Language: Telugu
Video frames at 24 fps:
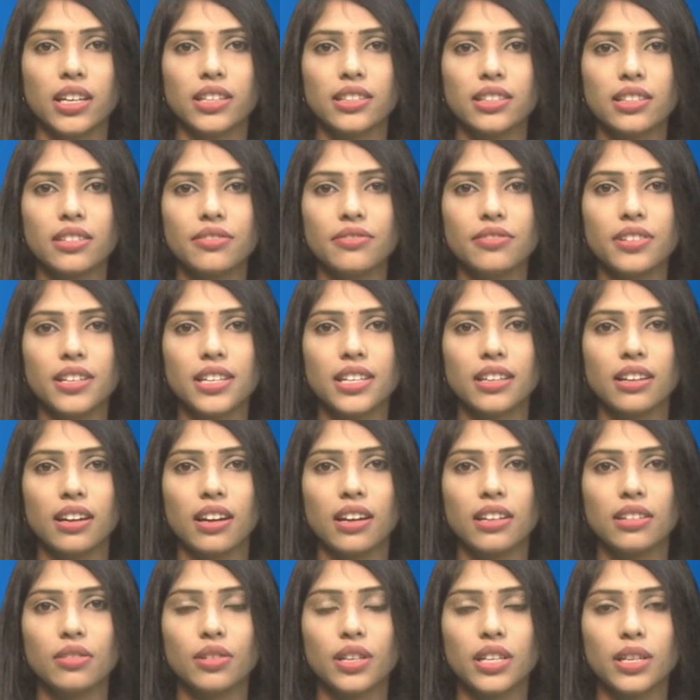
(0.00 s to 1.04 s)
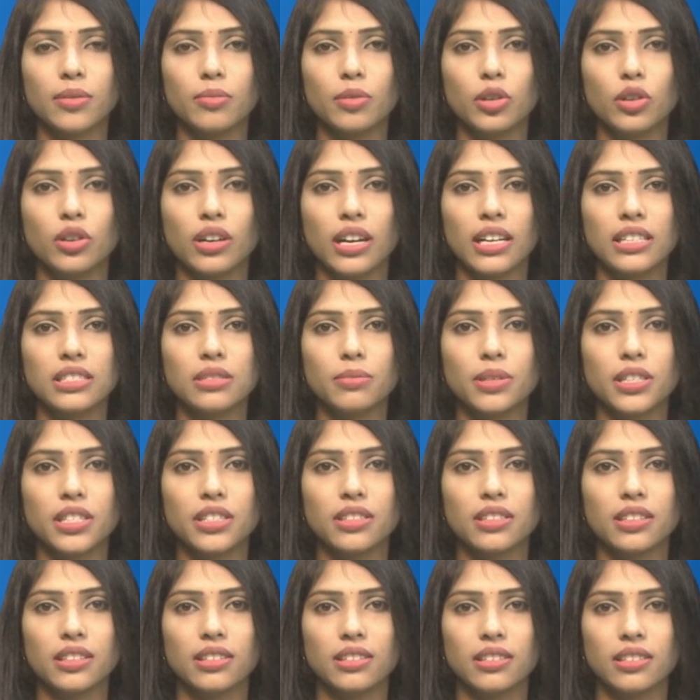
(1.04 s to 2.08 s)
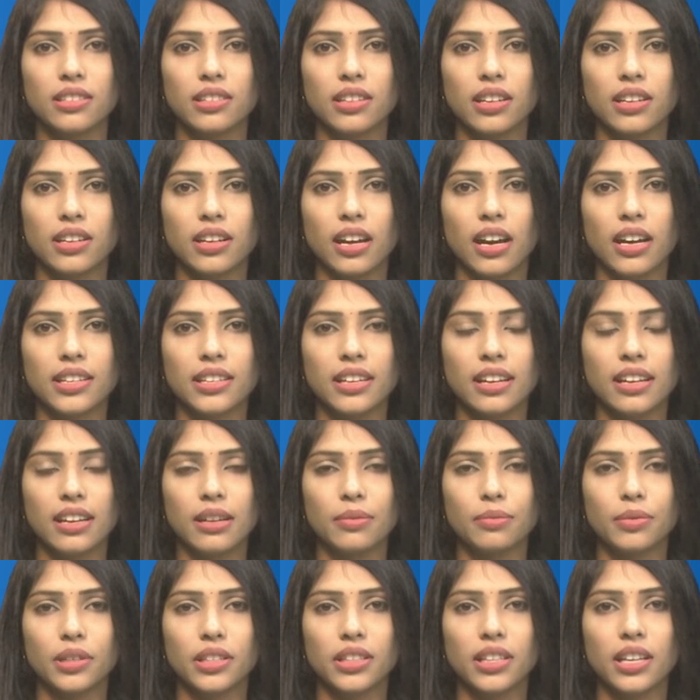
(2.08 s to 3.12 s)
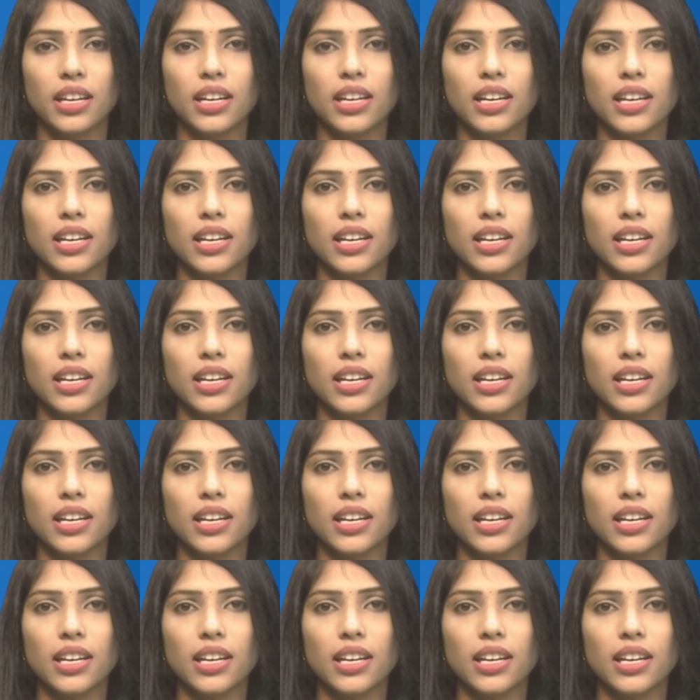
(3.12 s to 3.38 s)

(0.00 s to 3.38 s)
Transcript: ఎస్ఎఫ్ఐ ఆధ్వర్యంలో రాజమండ్రి తహసీల్దార్ కార్యాలయం వద్ద